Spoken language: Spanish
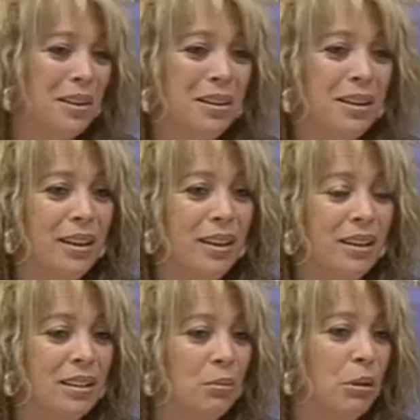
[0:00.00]

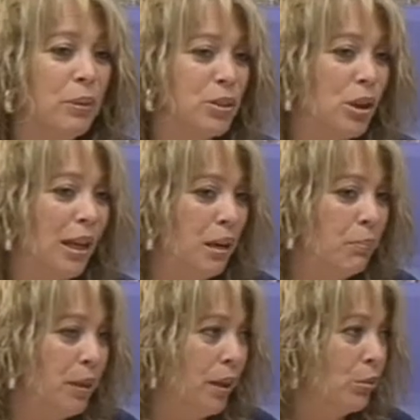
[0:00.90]
Eh, 3.000 personas a la
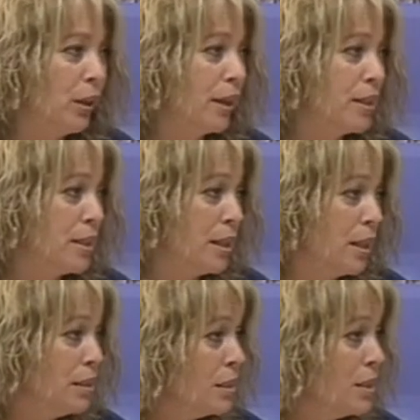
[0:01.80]
espera de una
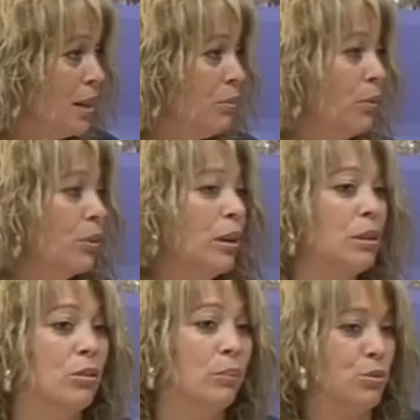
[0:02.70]
residencia porque
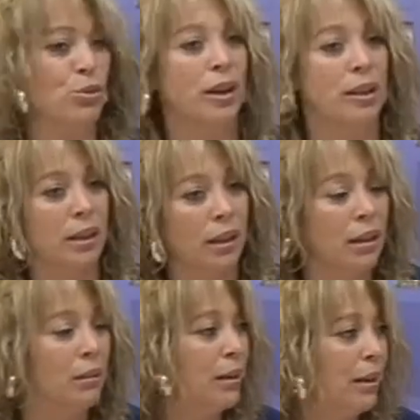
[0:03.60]
son personas que están
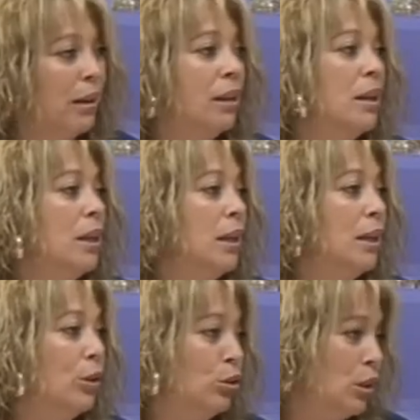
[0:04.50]
encamadas y
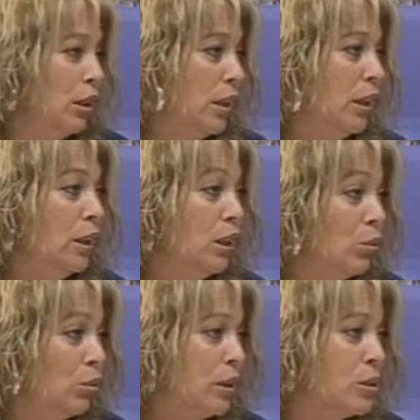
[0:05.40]
no tienen ni
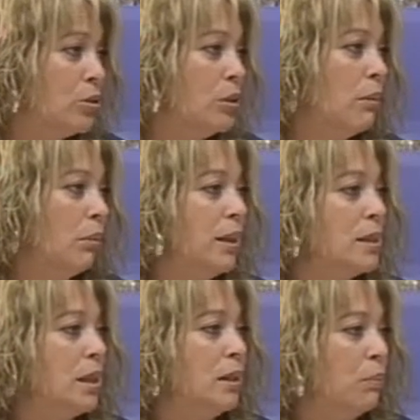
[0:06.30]
una sola
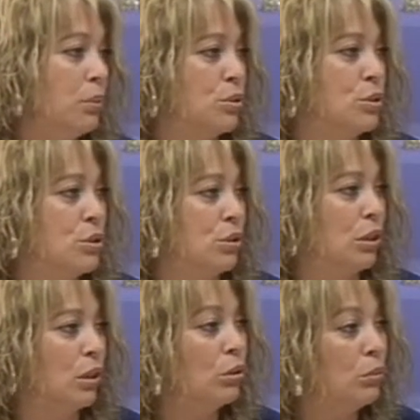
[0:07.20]
plaza a disposición
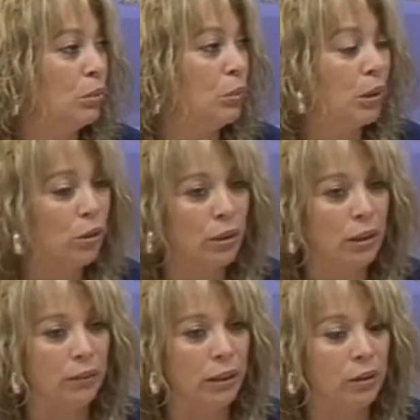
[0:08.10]
en estos momentos del
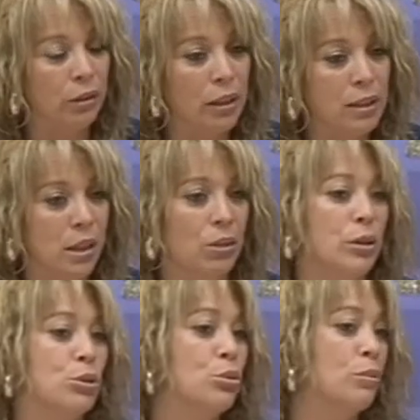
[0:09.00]
cabildo. Si a ello
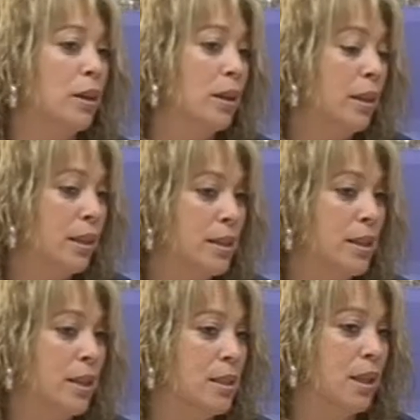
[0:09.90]
le suma
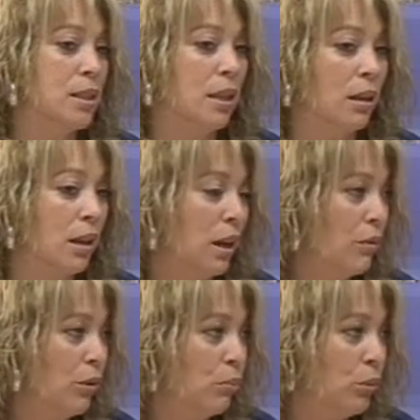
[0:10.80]
residencias que se tenían que
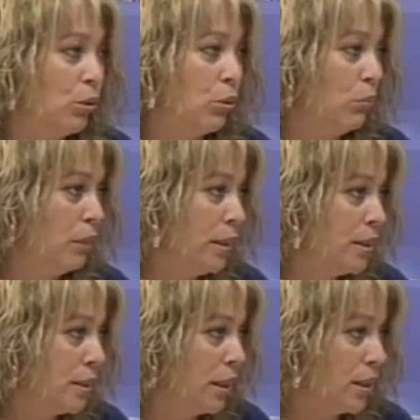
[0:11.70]
haber puesto en
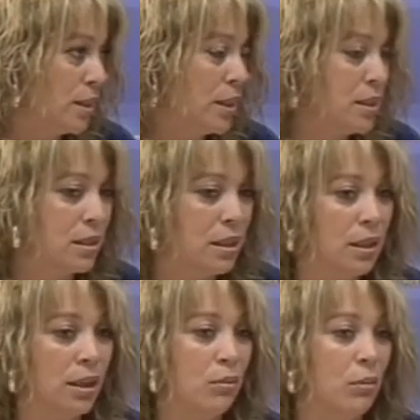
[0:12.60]
marcha, residencias de mm.
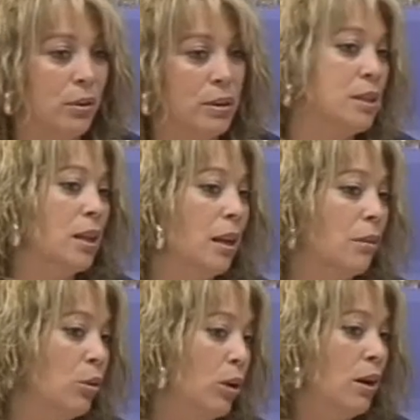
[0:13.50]
día como pueden ser la de
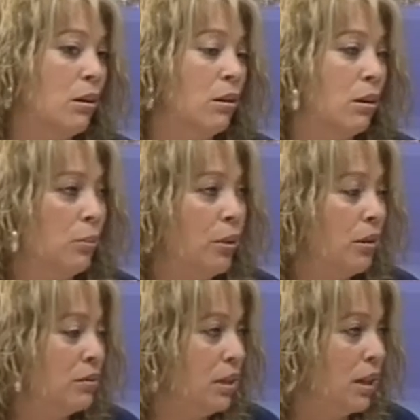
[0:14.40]
Mogán, la
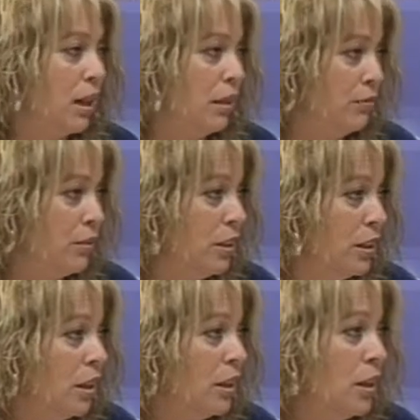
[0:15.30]
puede ser la de
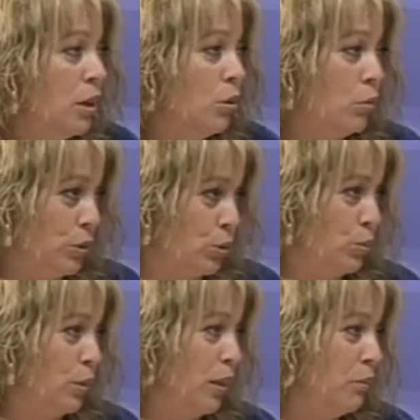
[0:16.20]
Firga, pues
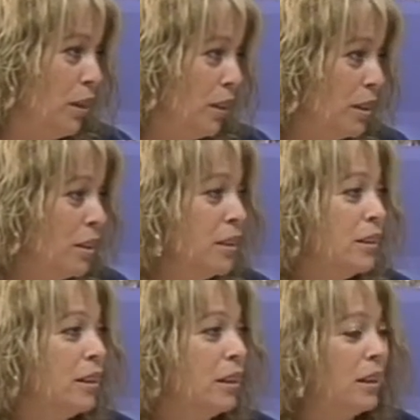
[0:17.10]
súmale más
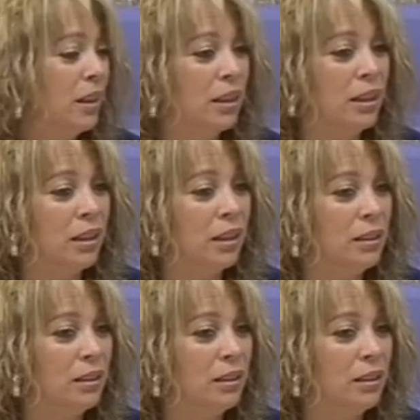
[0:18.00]
de eh,